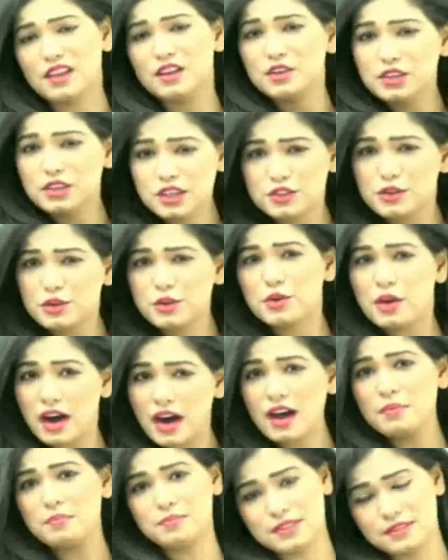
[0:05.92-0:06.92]
यू नीड टू ग्रो
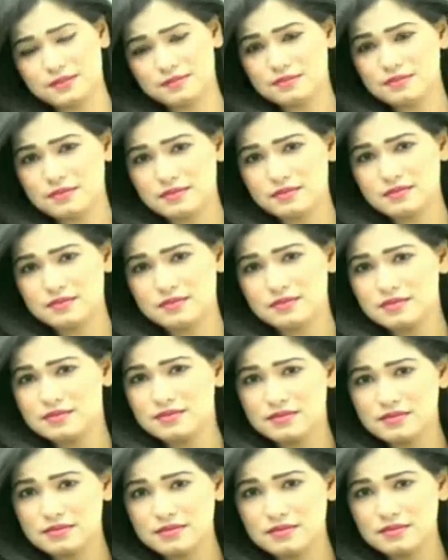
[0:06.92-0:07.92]
अप
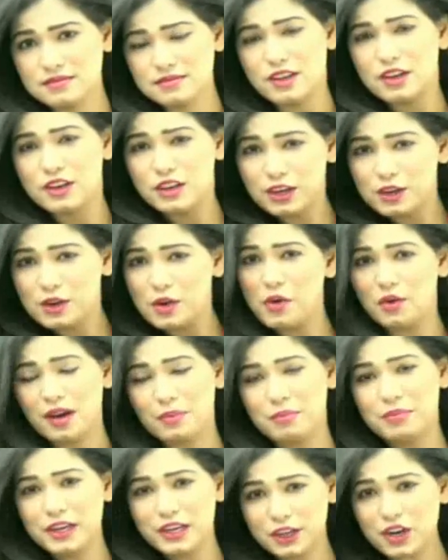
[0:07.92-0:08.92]
निकलो
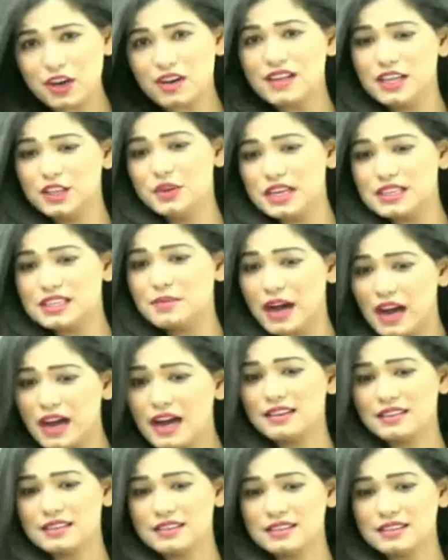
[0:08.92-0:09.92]
वाली जैसे
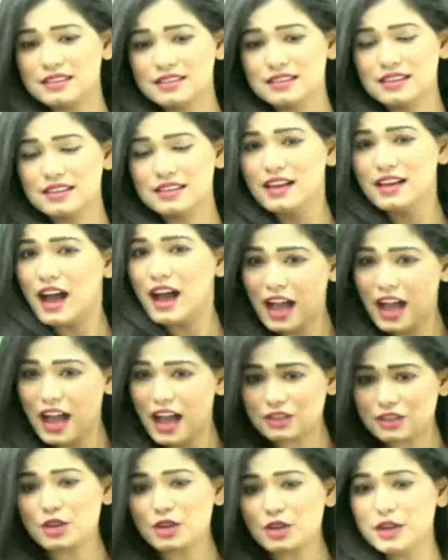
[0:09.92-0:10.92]
बाहर आ जाओ
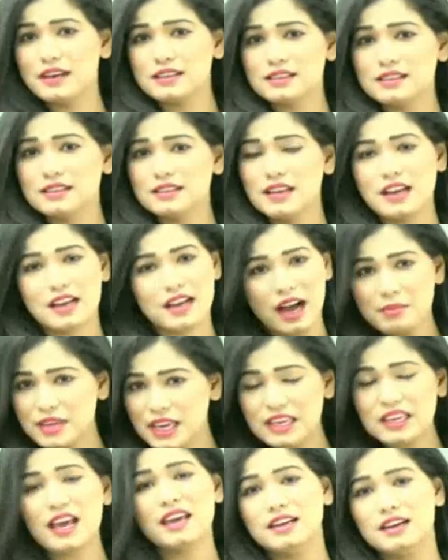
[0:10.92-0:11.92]
पॉलिटी के ऊपर काम
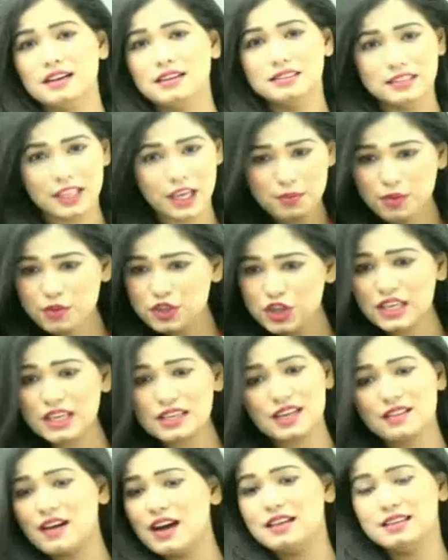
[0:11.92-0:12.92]
यही आएगा नहीं
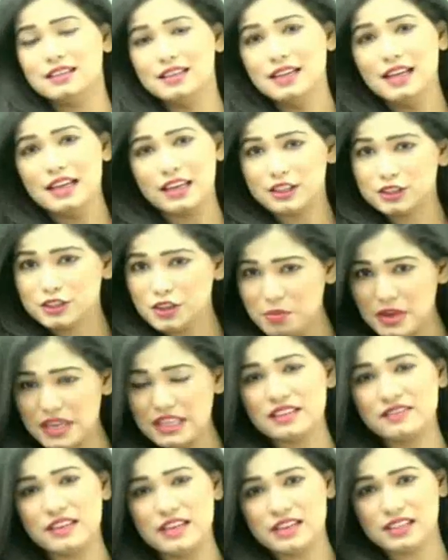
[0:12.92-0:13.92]
पूछेंगे सवाल कि टिकटॉक में
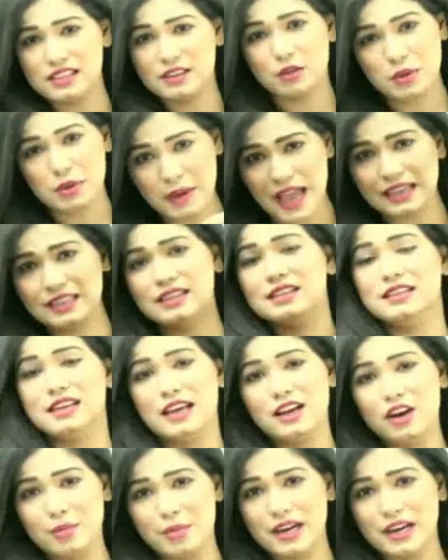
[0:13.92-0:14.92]
कितने फिल्टर्स थे वो भी बैन कर
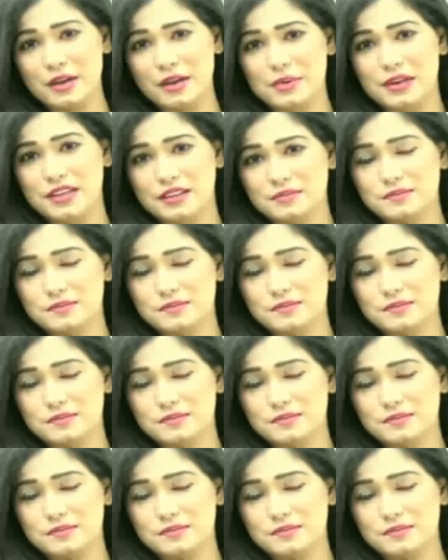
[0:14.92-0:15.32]
दिया गवर्नमेंट ने अपनी